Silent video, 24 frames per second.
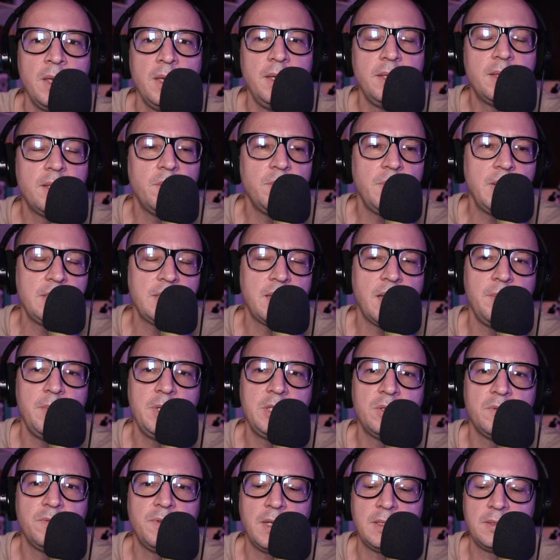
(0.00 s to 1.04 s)
Então,
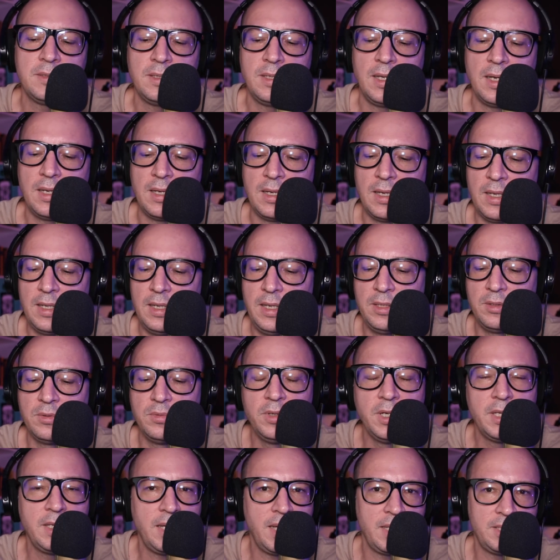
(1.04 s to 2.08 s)
basicamente, eu faço na, a
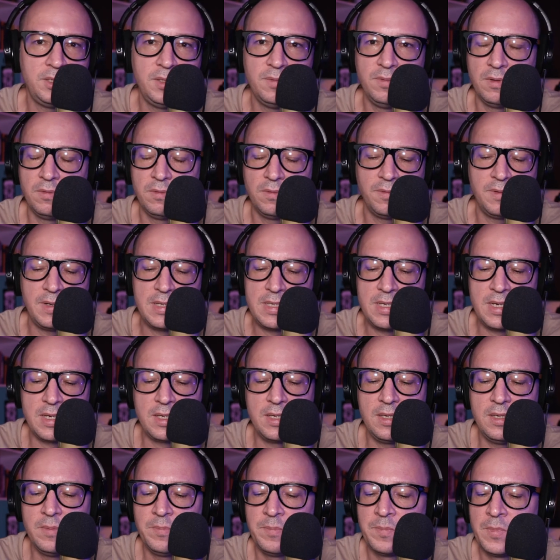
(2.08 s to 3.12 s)
leitura narrativa, vou fazer
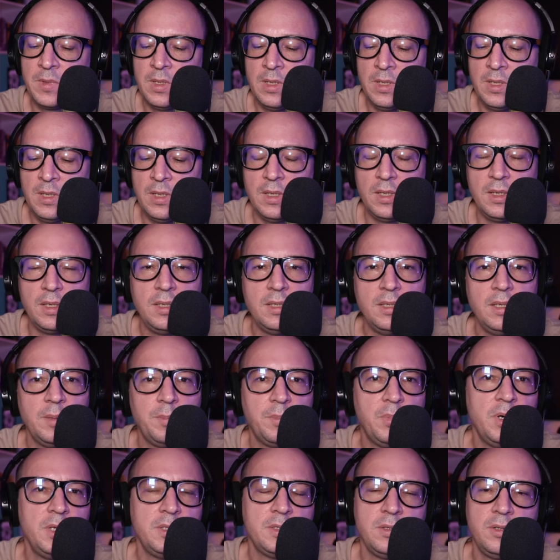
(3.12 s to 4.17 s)
aqui, e
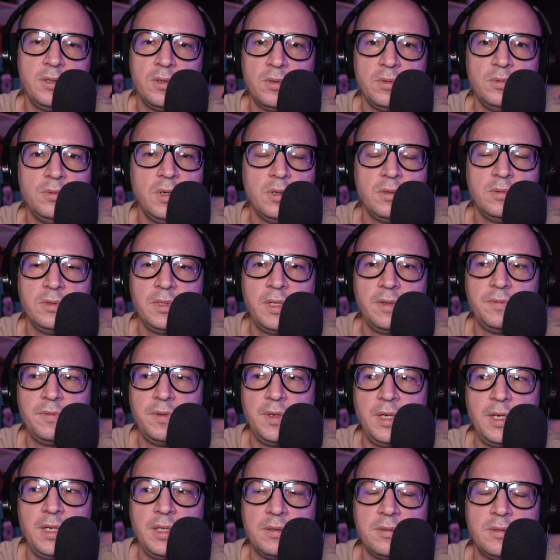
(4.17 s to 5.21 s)
depois eu incluo alguns
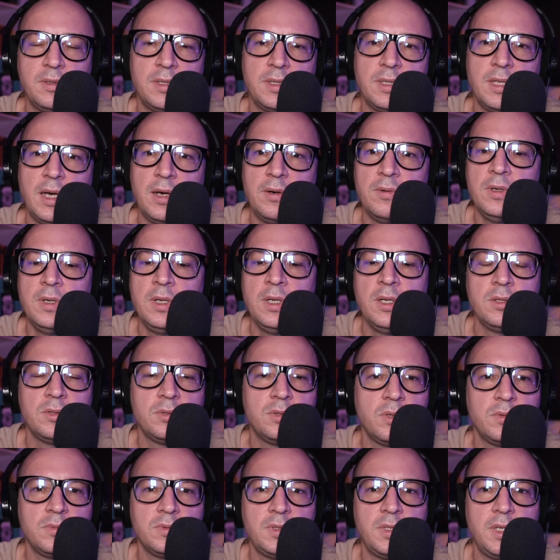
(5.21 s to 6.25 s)
efeitos e tal,
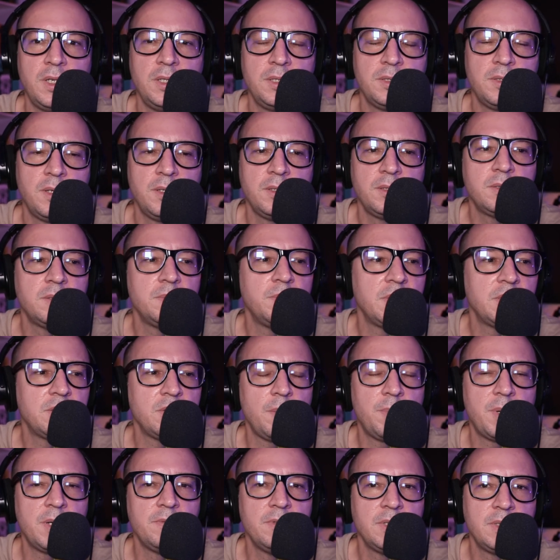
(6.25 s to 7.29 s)
sons extras, mas
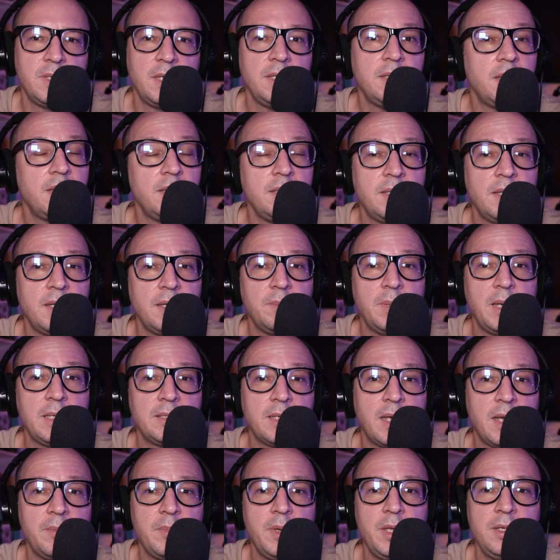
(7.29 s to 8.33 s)
só para você entender
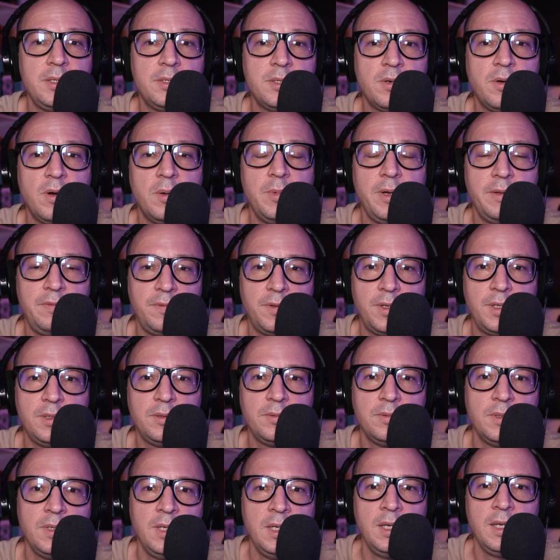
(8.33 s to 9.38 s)
basicamente como é
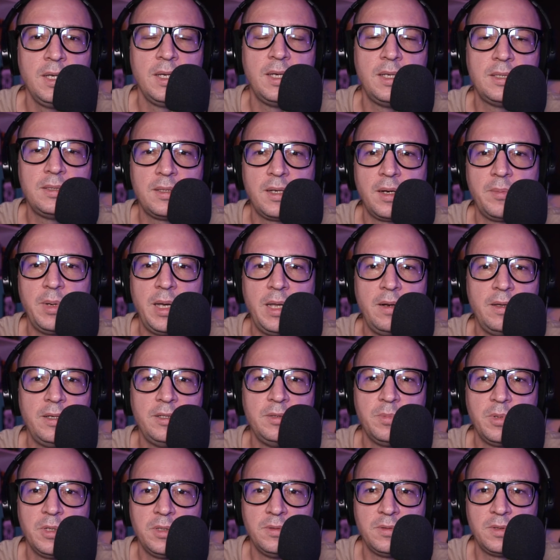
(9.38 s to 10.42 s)
feito esse trabalho aí
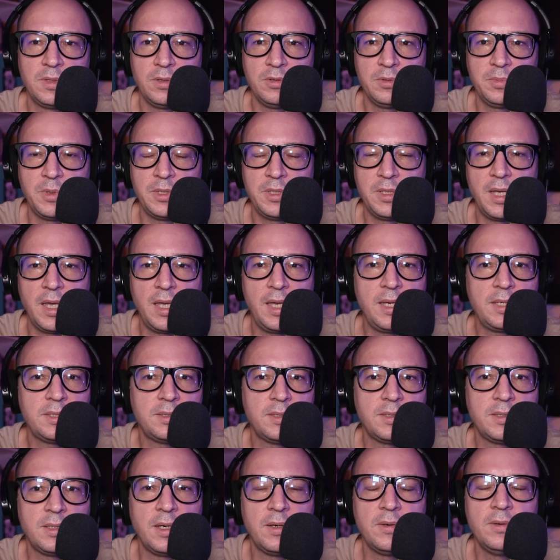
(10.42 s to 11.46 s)
de produção de podcast
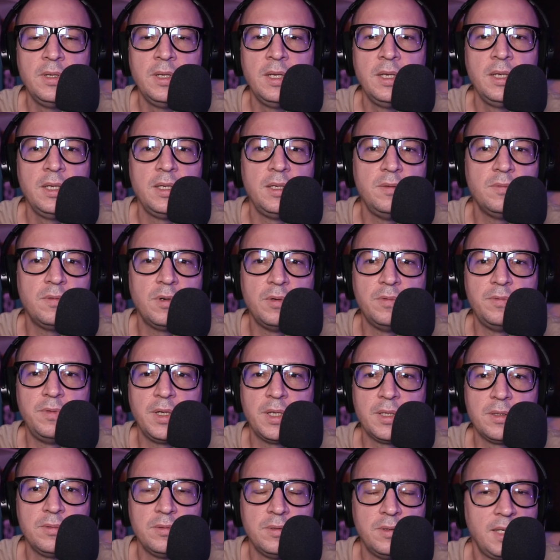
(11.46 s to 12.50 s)
e tal,
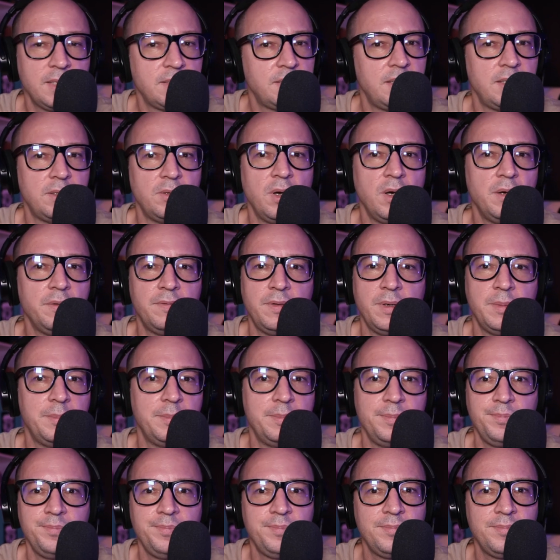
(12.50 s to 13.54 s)
envolvendo essa nova,
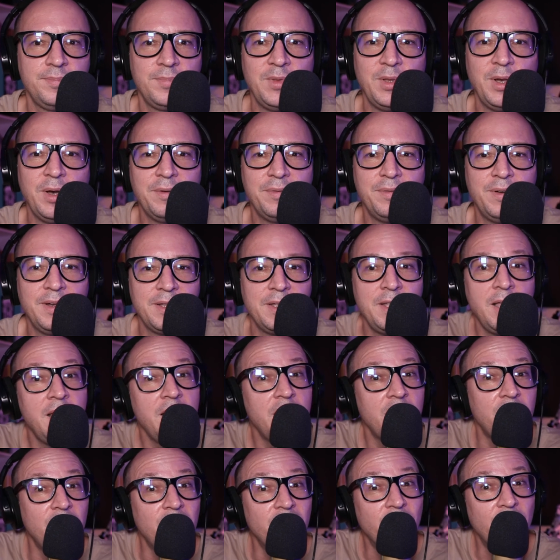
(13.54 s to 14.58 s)
nova,
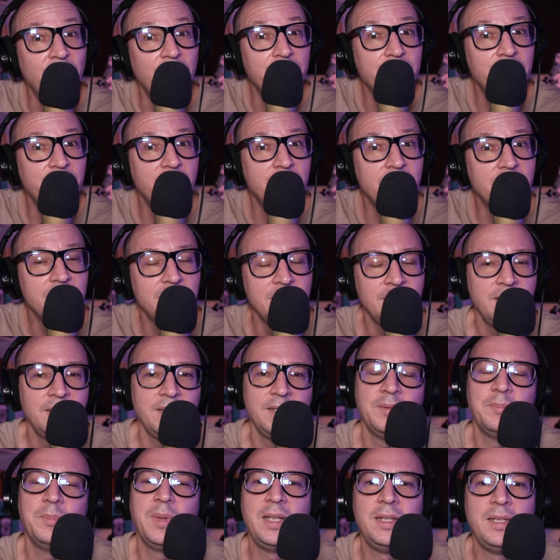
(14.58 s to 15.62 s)
nova
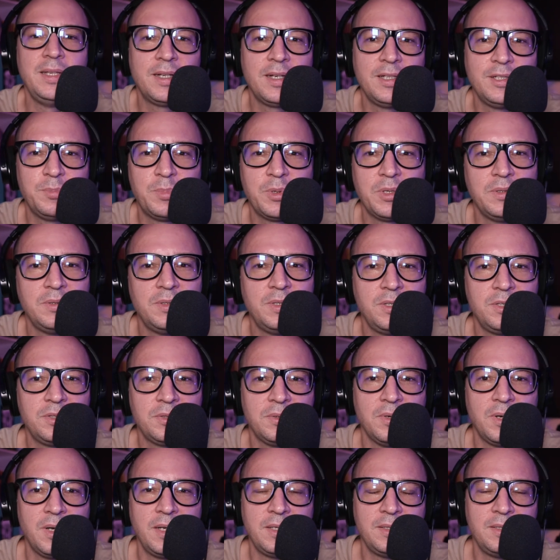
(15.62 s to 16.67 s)
maneira de produzir
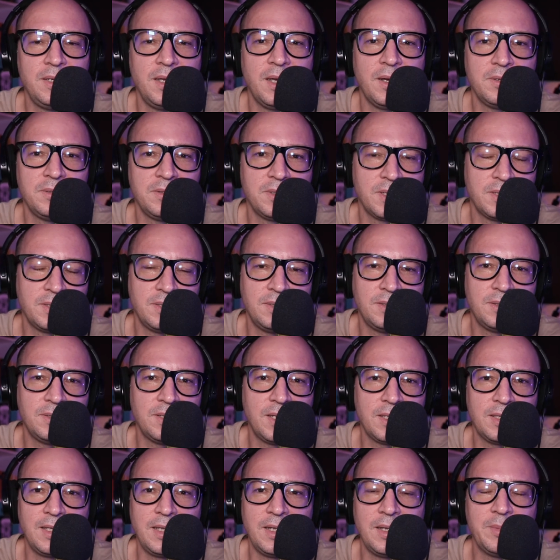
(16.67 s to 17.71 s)
histórias em áudio que a gente
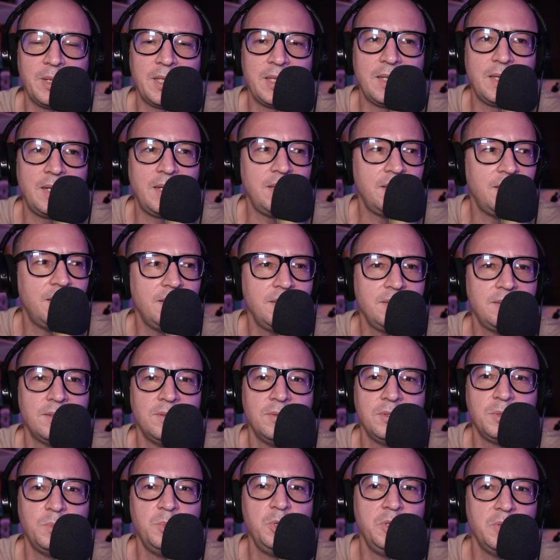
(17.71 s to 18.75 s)
já está na batalha aí desde
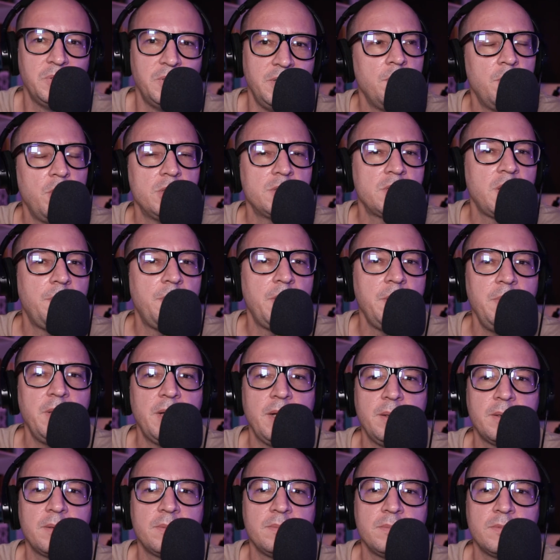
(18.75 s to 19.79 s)
2008. Bom, acho que a
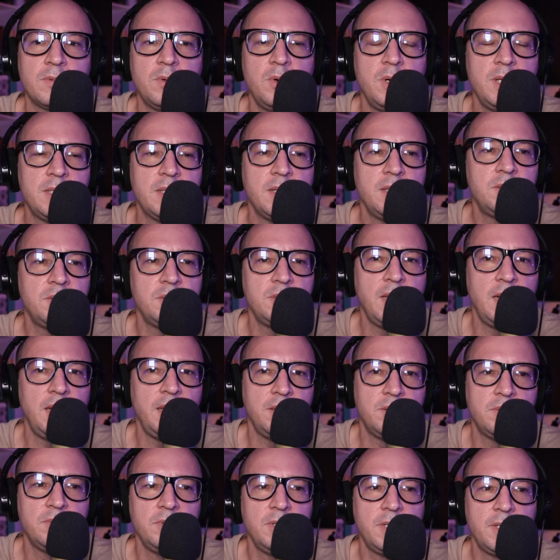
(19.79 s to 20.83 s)
primeira coisa antes da
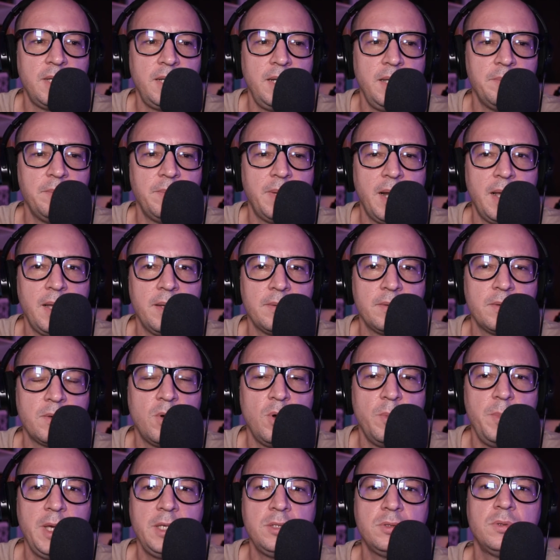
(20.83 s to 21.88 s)
leitura é lembrar
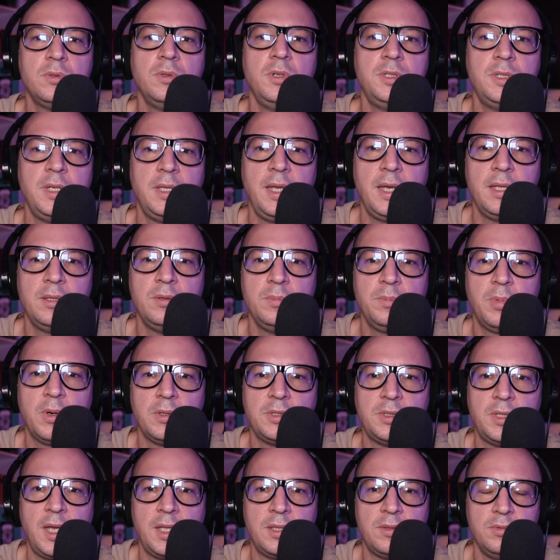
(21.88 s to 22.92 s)
como é que surge a ideia de um
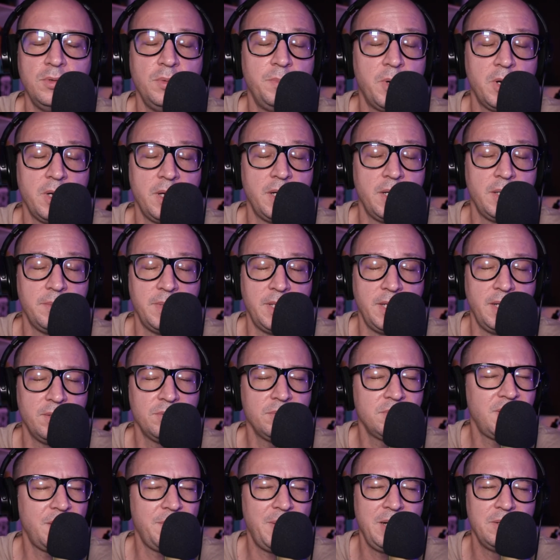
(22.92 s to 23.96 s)
projeto, do programa. Né? Eu
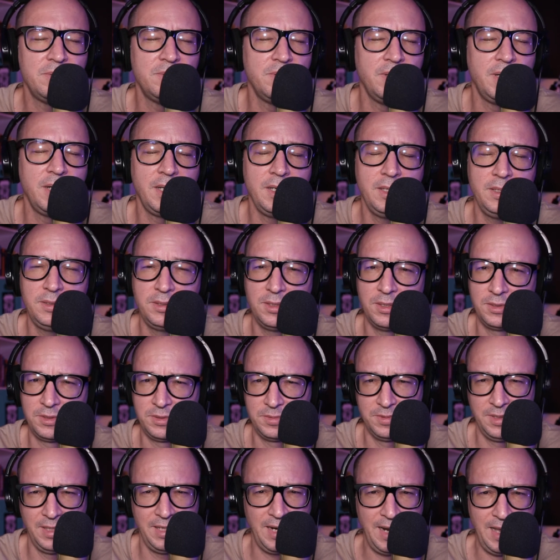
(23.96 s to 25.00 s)
não trabalho com
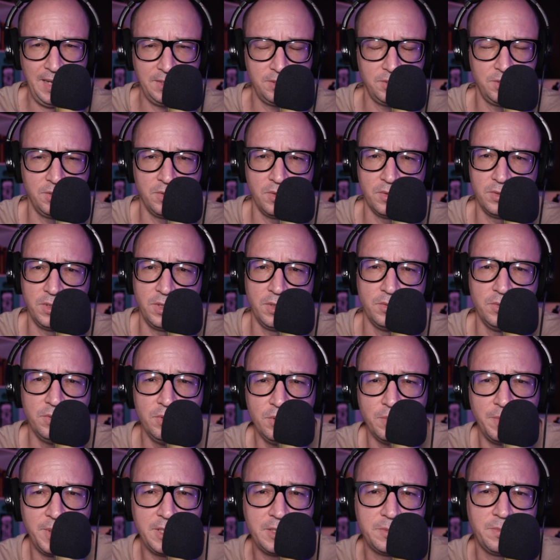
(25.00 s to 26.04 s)
grandes grades de
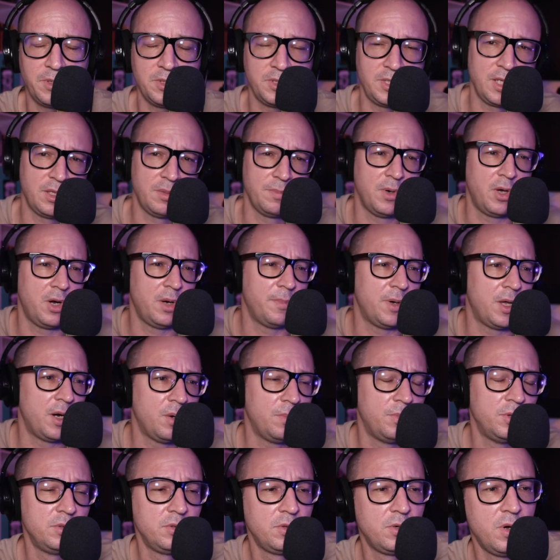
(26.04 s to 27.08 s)
conteúdo para esse projeto
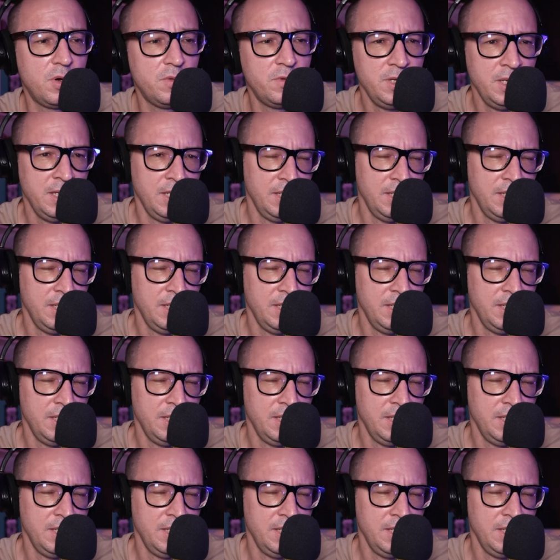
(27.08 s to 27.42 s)
mauramaral.com.